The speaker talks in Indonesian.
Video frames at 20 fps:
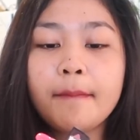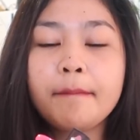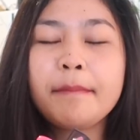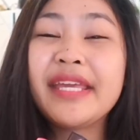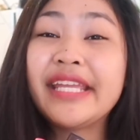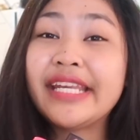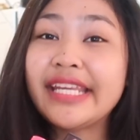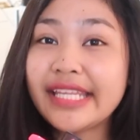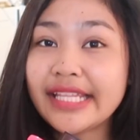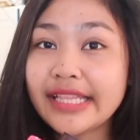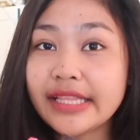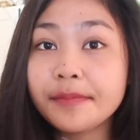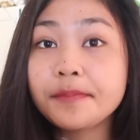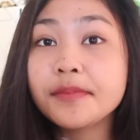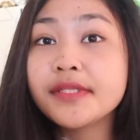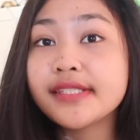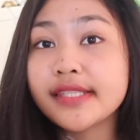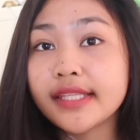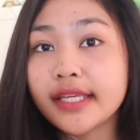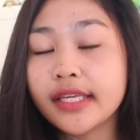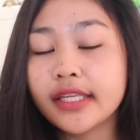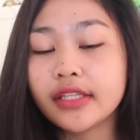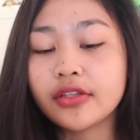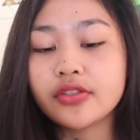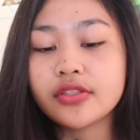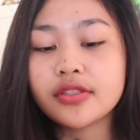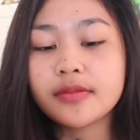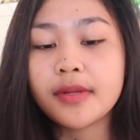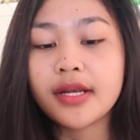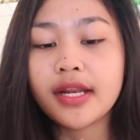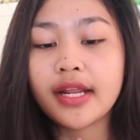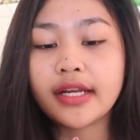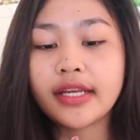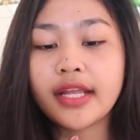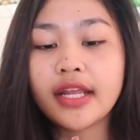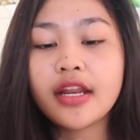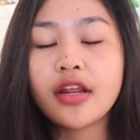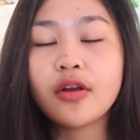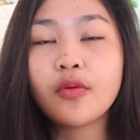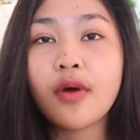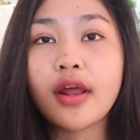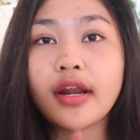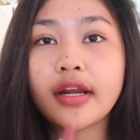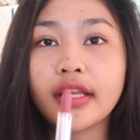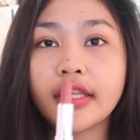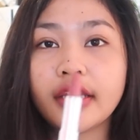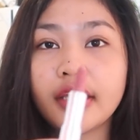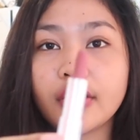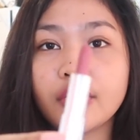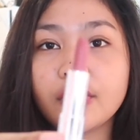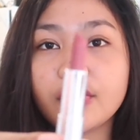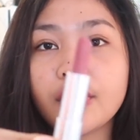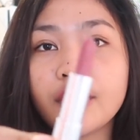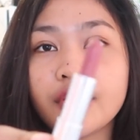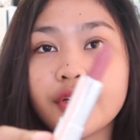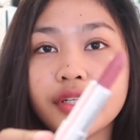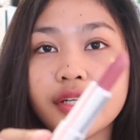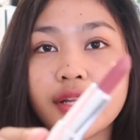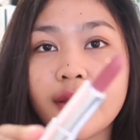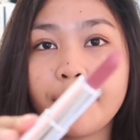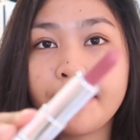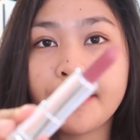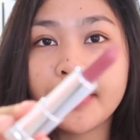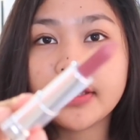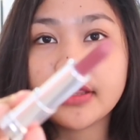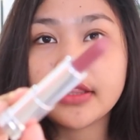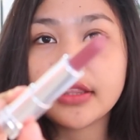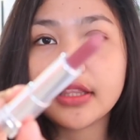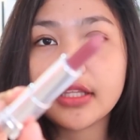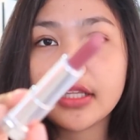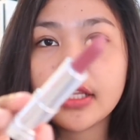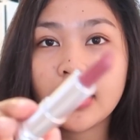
mini lipstick gitu sebenarnya dan warnanya itu dapat